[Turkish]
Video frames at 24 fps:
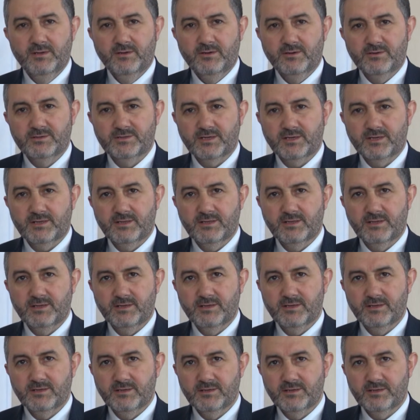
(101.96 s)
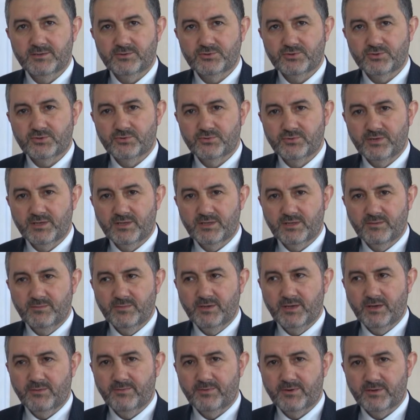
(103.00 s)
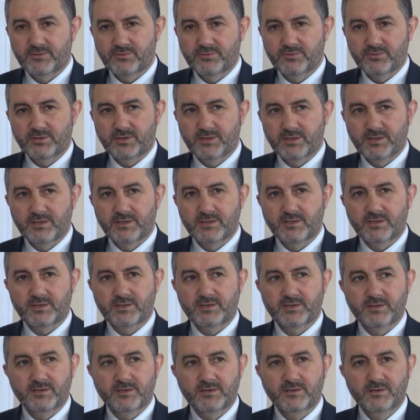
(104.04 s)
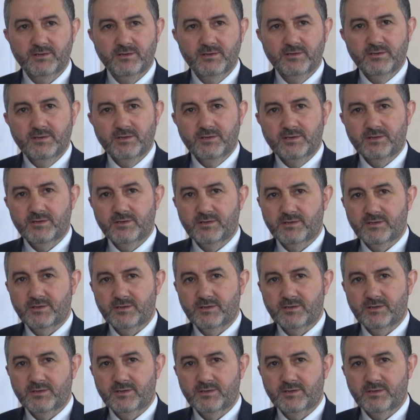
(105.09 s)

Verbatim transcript: Özellikle e, çünkü üretimi yapan Türkiye'deki e,